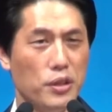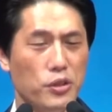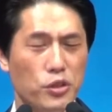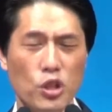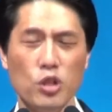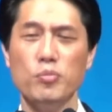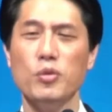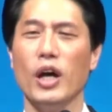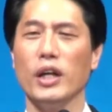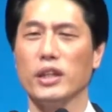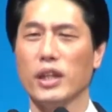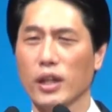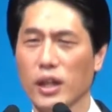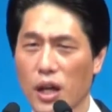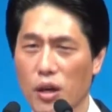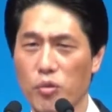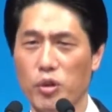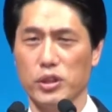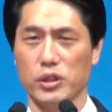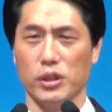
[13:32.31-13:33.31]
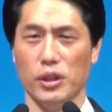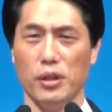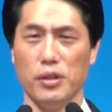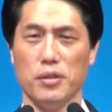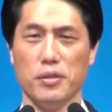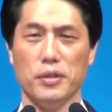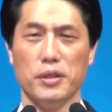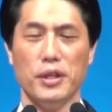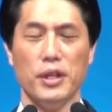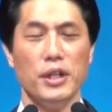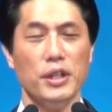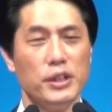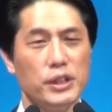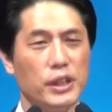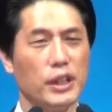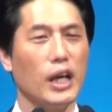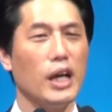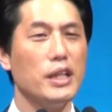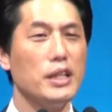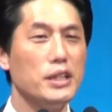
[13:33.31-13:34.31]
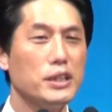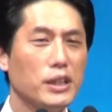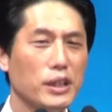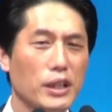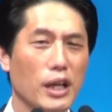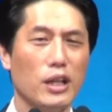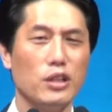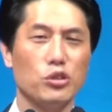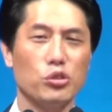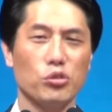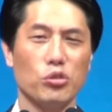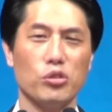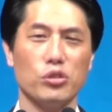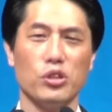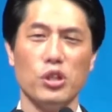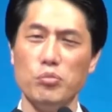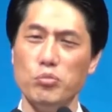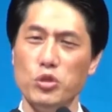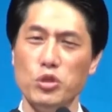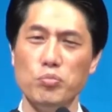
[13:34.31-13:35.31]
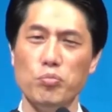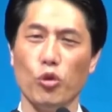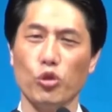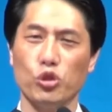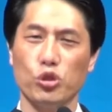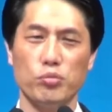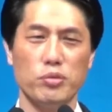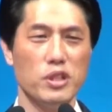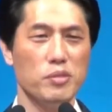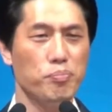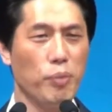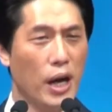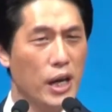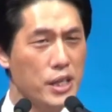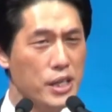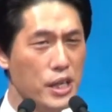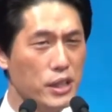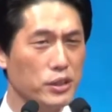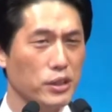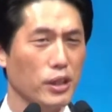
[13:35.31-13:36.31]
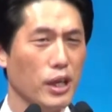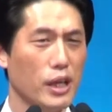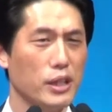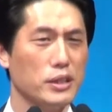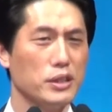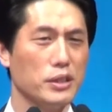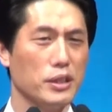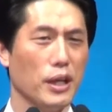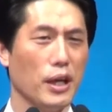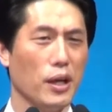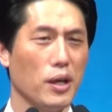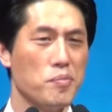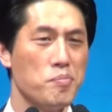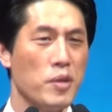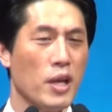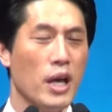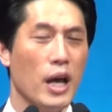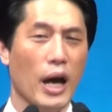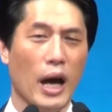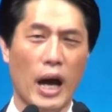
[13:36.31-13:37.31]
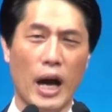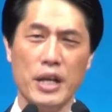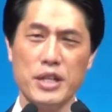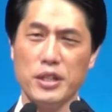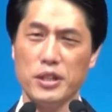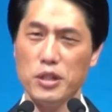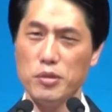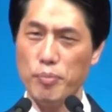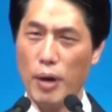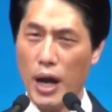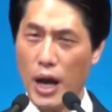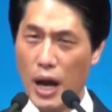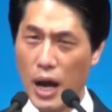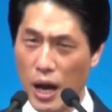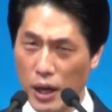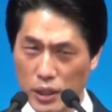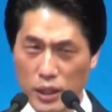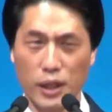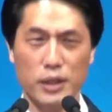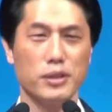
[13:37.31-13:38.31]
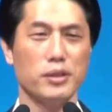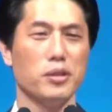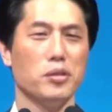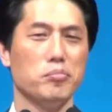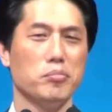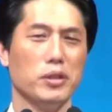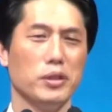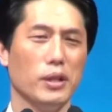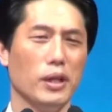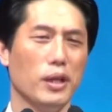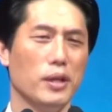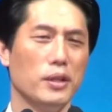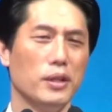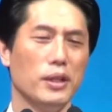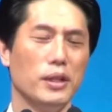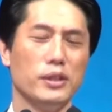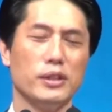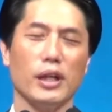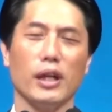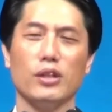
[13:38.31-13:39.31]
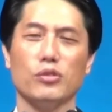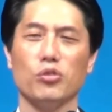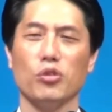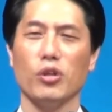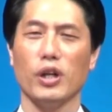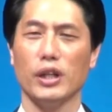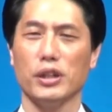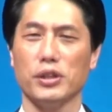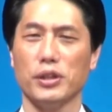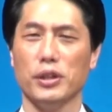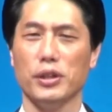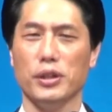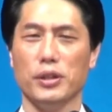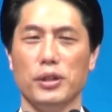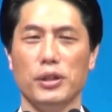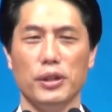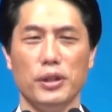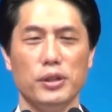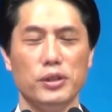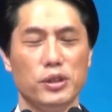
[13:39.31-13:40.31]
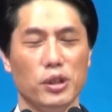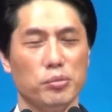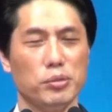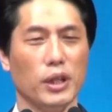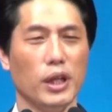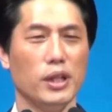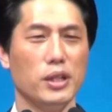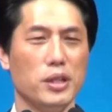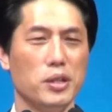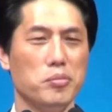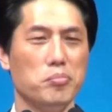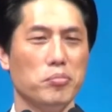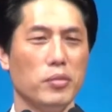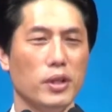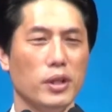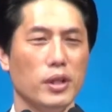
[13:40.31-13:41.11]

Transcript: 너무 안타까워서요. 시간이 지날수록 너무 모습이 파리해져 가는 거예요. 하혈을 막 하는 겁니다. 제가 또 가서 집사님